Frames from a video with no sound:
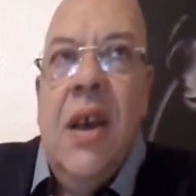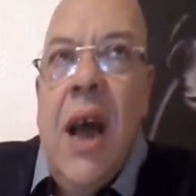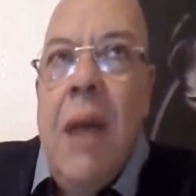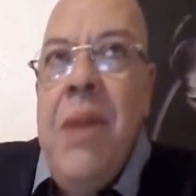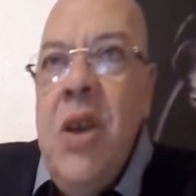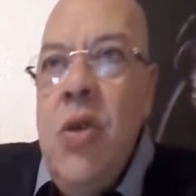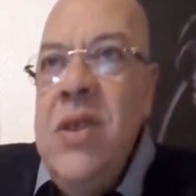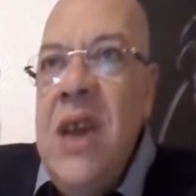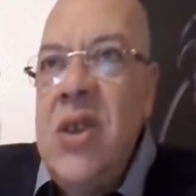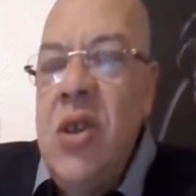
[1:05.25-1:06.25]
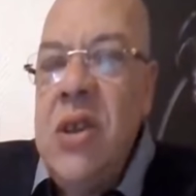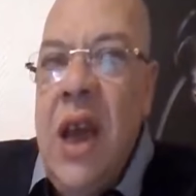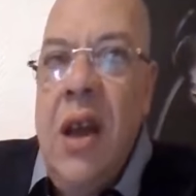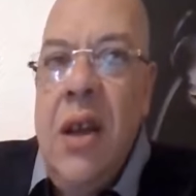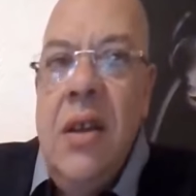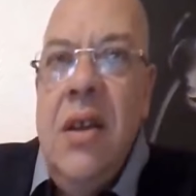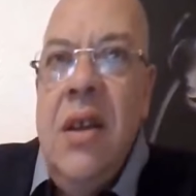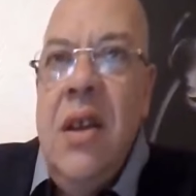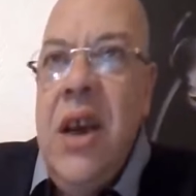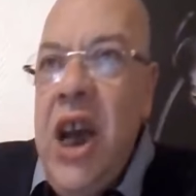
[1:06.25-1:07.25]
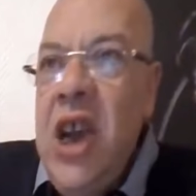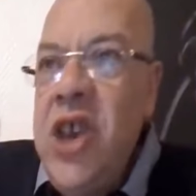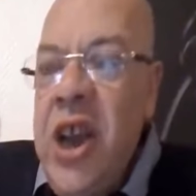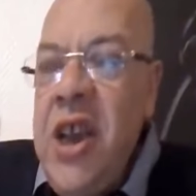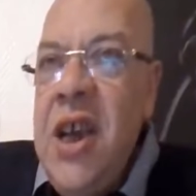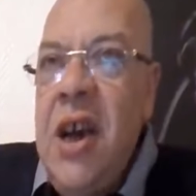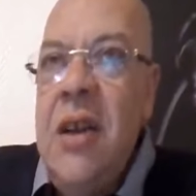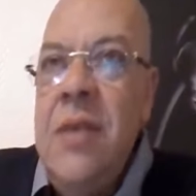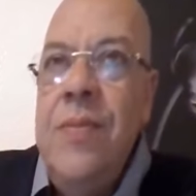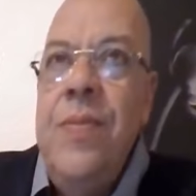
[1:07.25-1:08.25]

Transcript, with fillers: قابل يكون تحت سلطه غير شرعيه آه،